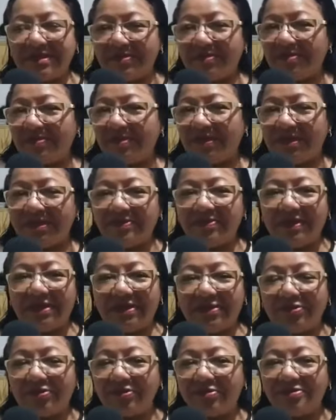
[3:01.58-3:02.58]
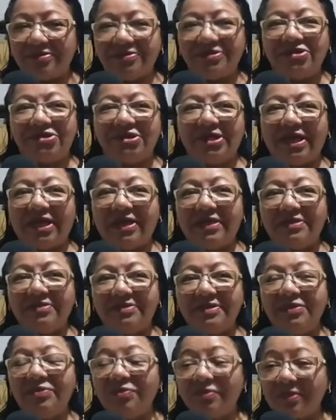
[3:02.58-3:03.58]
eu ando aí todo o
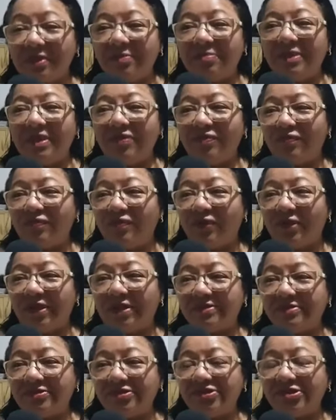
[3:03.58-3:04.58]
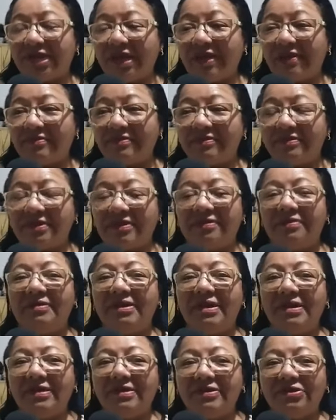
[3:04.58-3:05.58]
estado e também fora do Estado. Então,
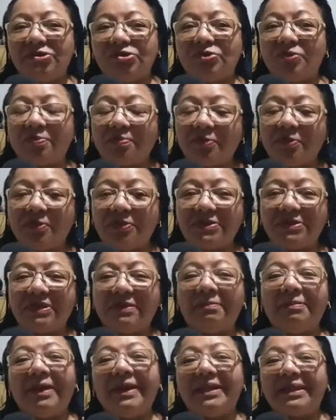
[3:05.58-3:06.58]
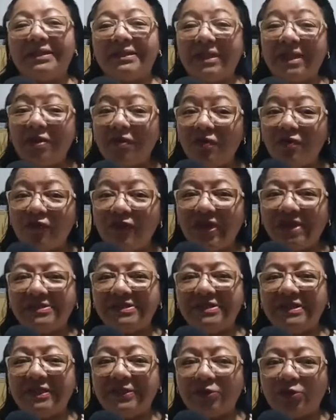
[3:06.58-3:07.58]
estou pronta para a
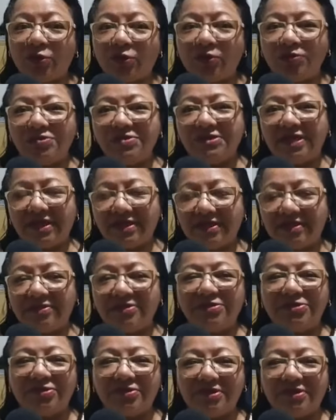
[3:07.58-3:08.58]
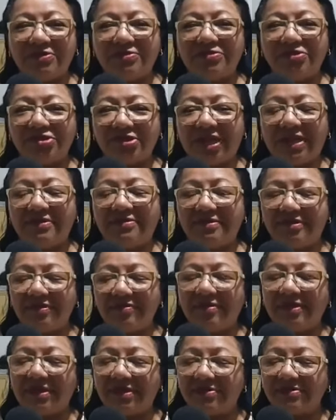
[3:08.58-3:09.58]
defesa de todos os agricultores do Estado do
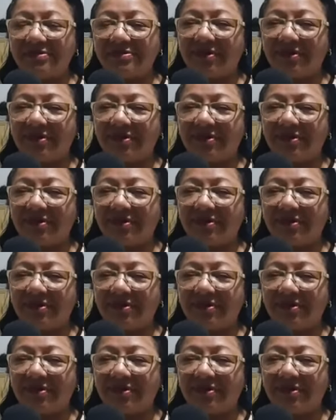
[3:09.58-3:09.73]
Rio Grande do